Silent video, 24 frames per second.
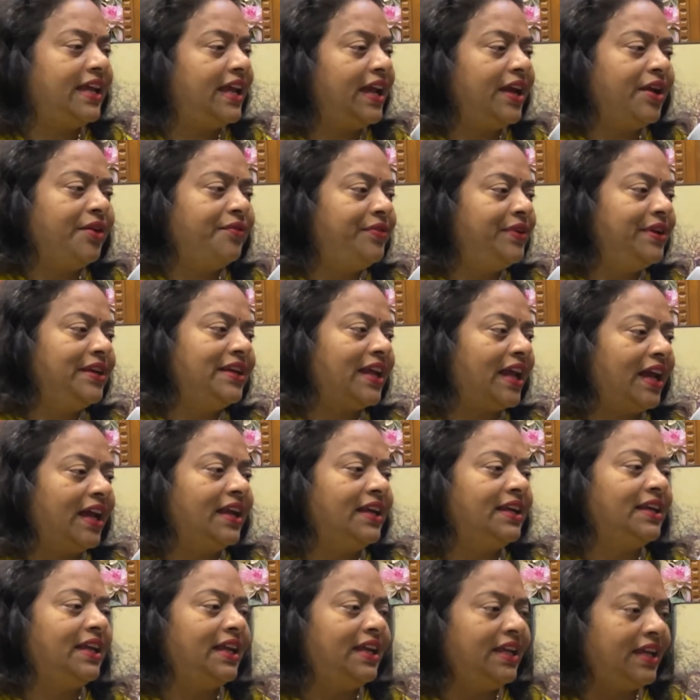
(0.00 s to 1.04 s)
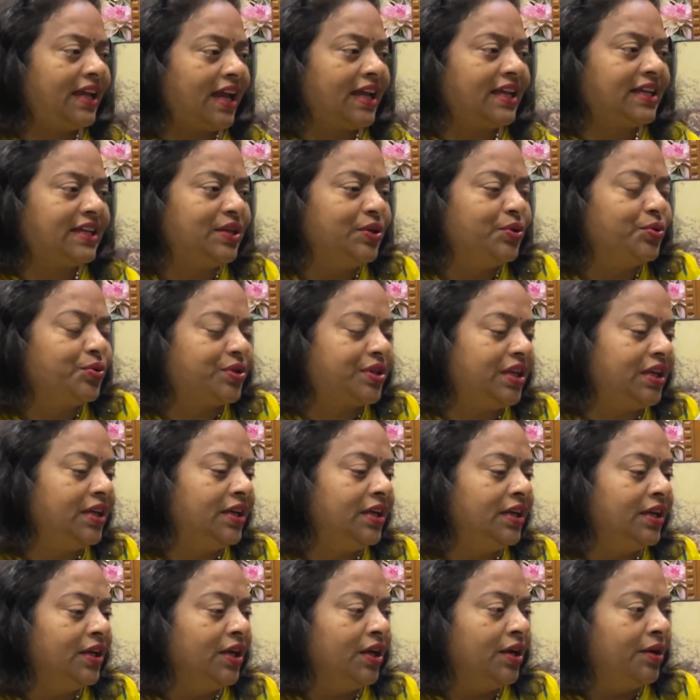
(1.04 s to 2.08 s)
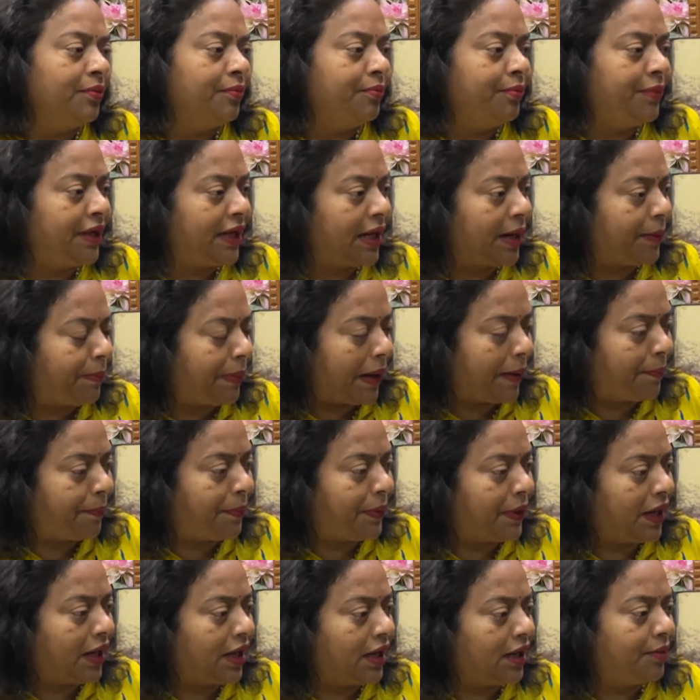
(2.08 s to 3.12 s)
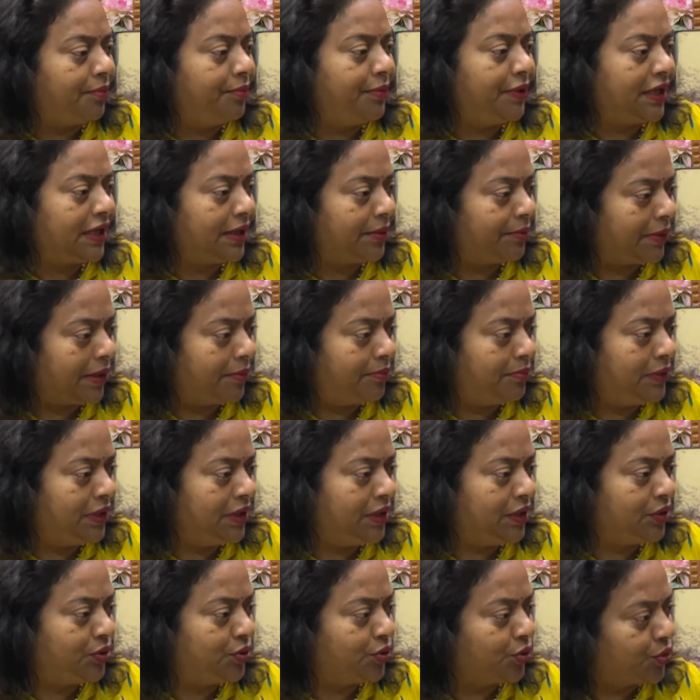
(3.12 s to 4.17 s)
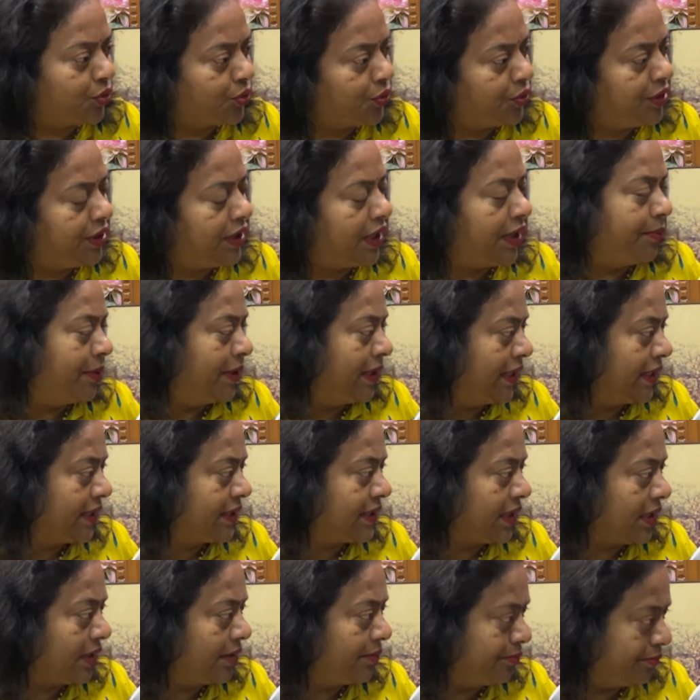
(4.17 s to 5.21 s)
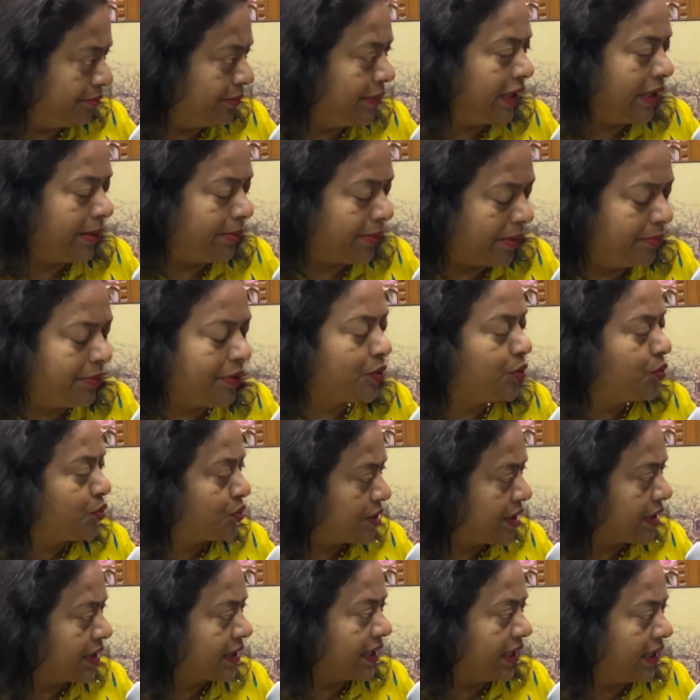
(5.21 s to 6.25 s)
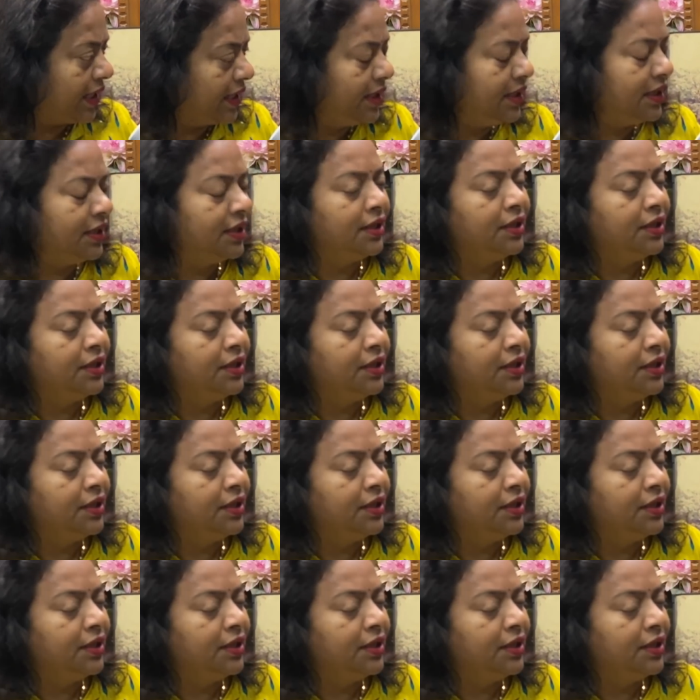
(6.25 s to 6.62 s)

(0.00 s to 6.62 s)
ये भी नया नहीं है क्योंकि मेरा पापा मेरा मम्मी दोनों ही एमएलए था मेरा मम्मी गुजर गए